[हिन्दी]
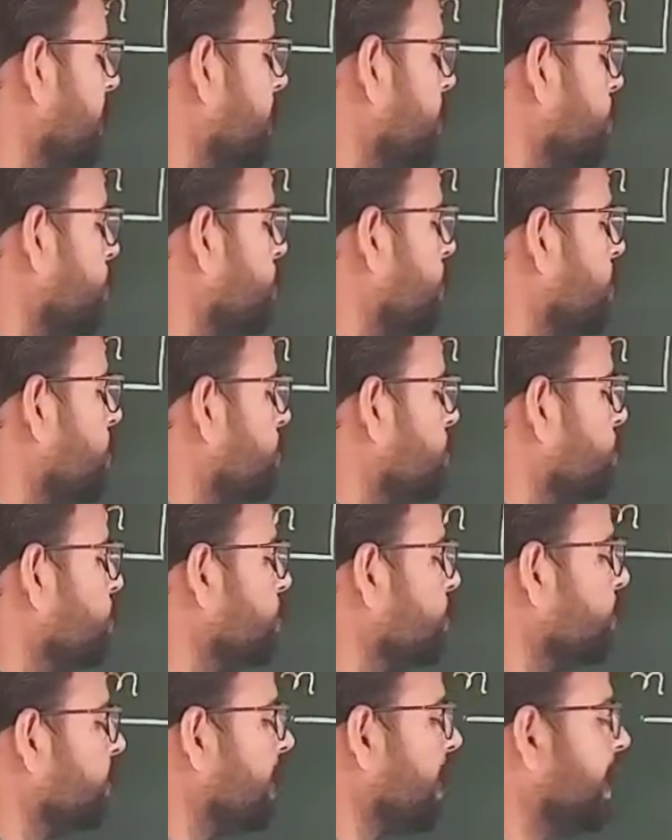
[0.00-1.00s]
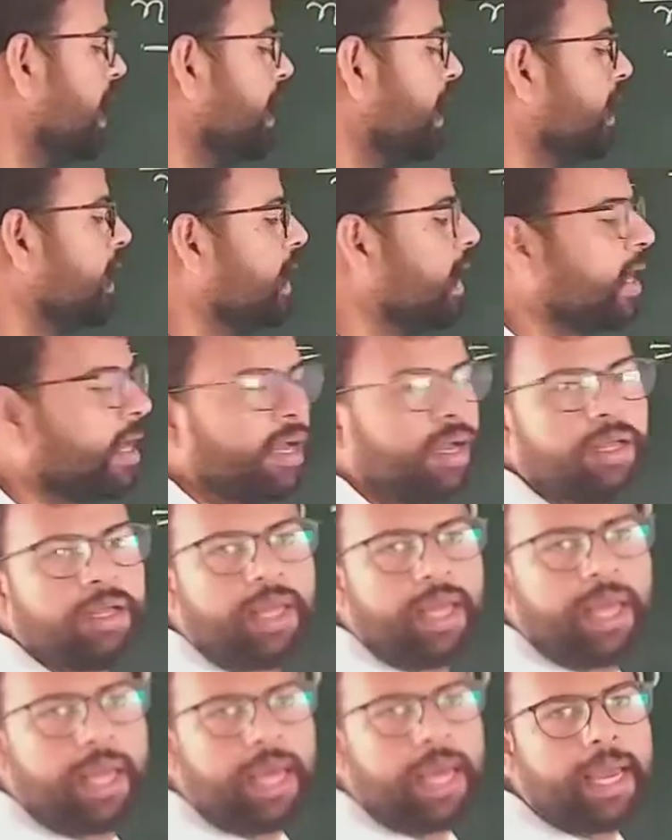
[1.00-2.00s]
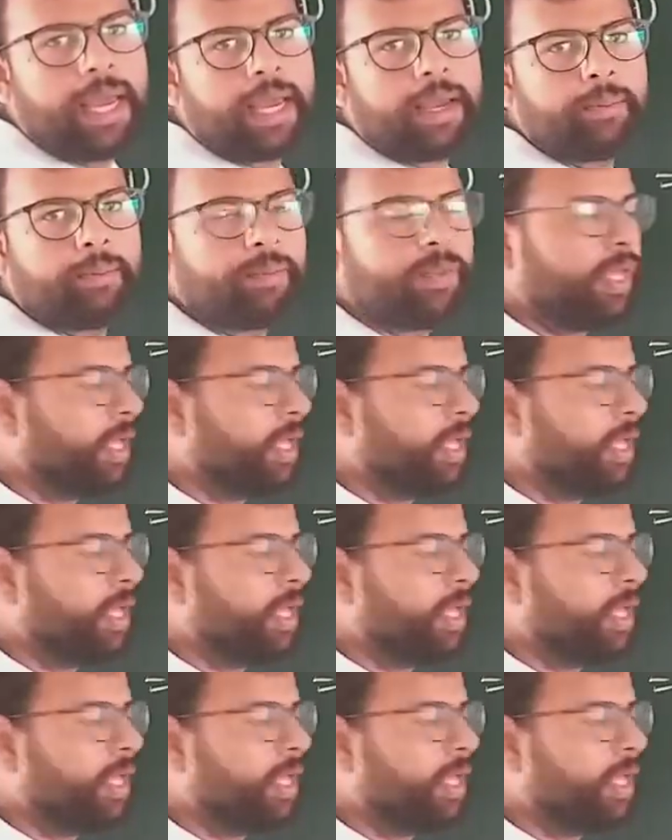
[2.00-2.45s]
इक्वल टू होता है क्या एम